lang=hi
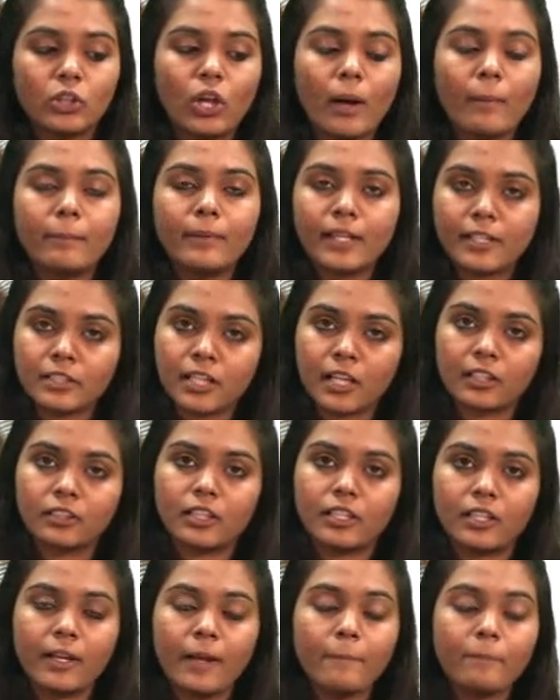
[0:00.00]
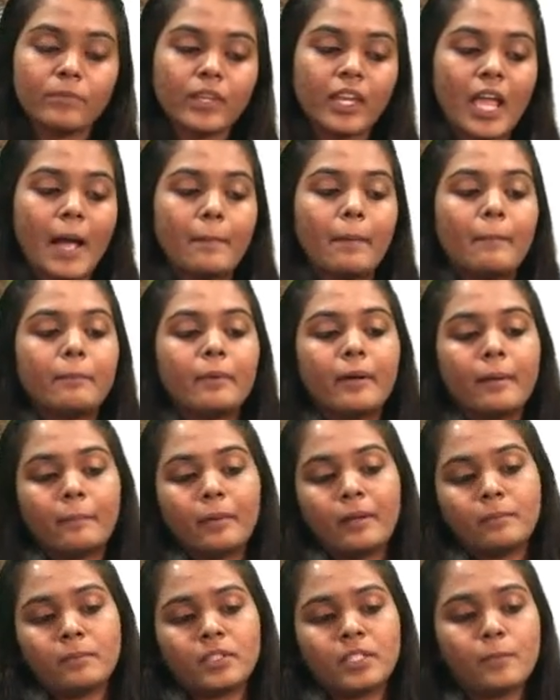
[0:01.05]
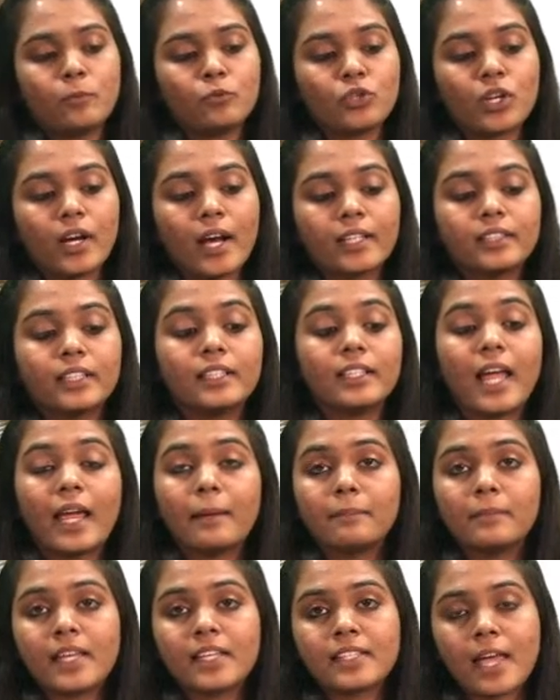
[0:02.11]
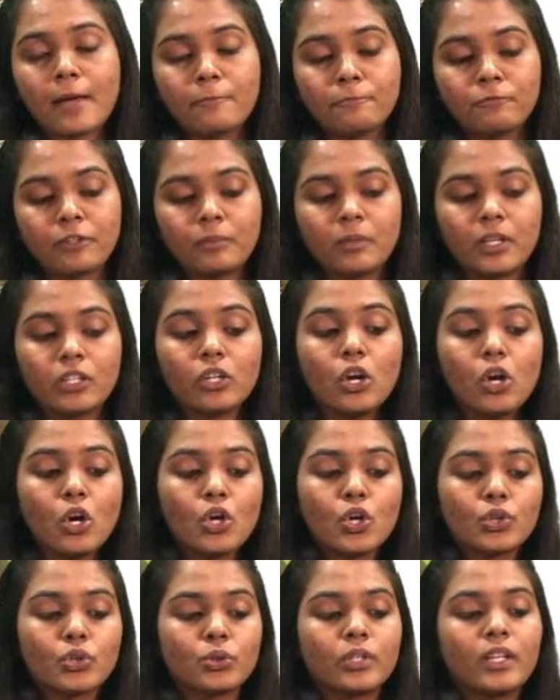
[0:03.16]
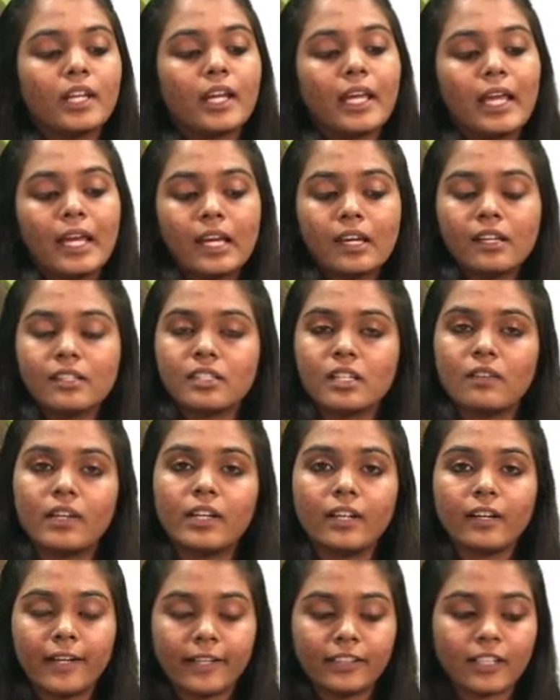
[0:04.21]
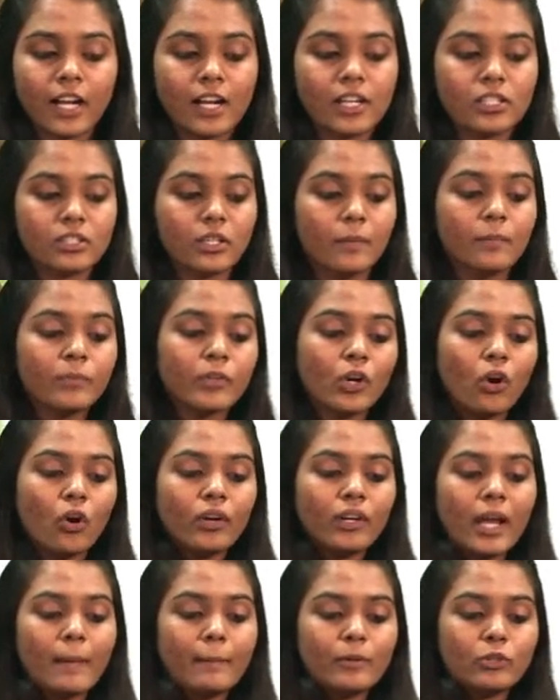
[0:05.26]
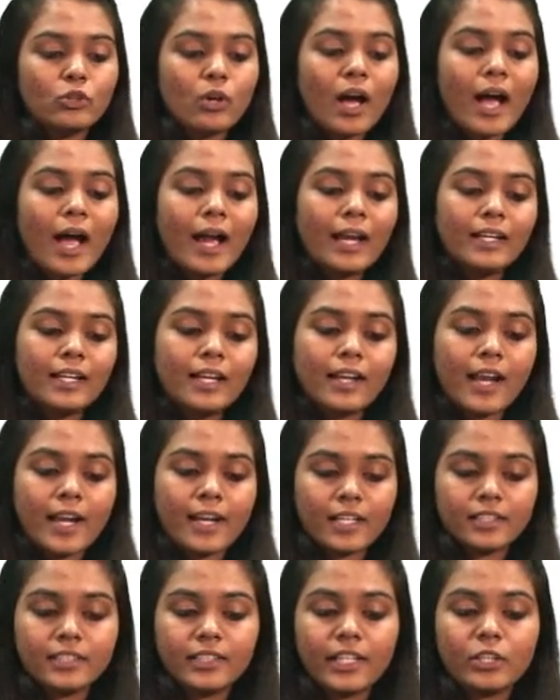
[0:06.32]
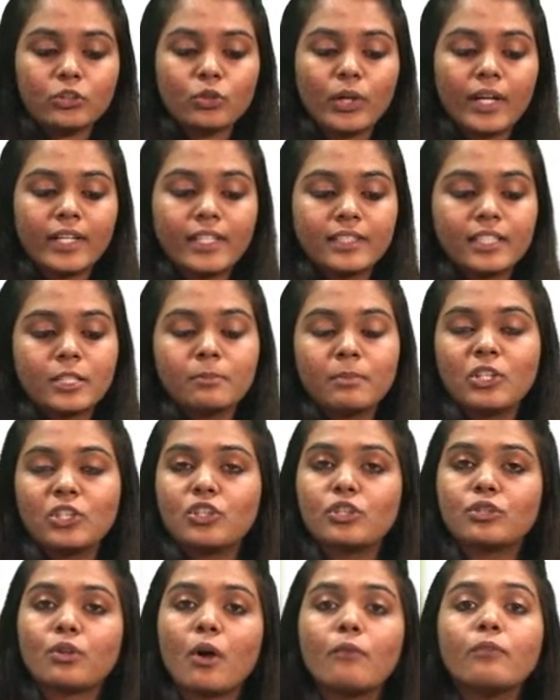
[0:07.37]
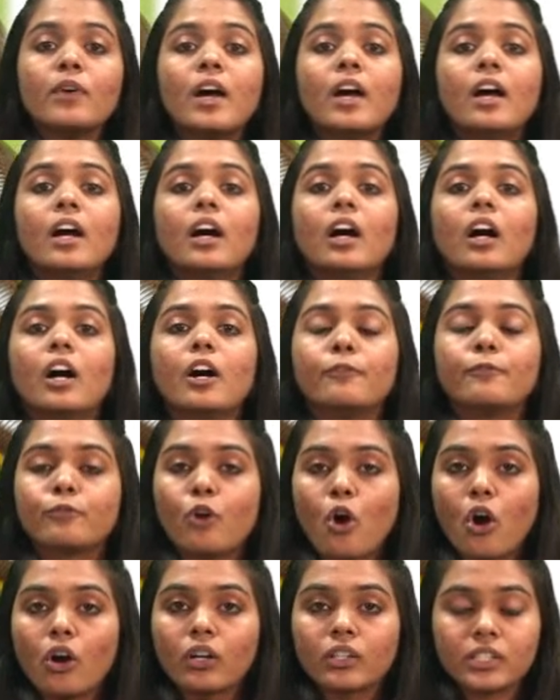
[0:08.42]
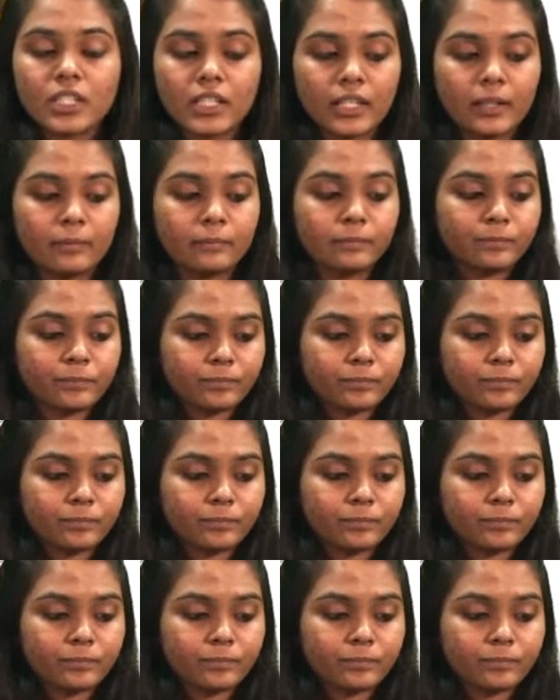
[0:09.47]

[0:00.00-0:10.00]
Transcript: जाए तो आप लिख सकते हैं ठीक है यहाँ पे हमने हमें हमसे पूछा गया था लाइम ब्लेस एम्फीबियन सो यर ए इज़ अवर करेक्ट आंसर और यहाँ पे जो हाइला रैना दिया सो इट इज़ अ स्पीशीज़ ऑफ फ्रॉग ठीक है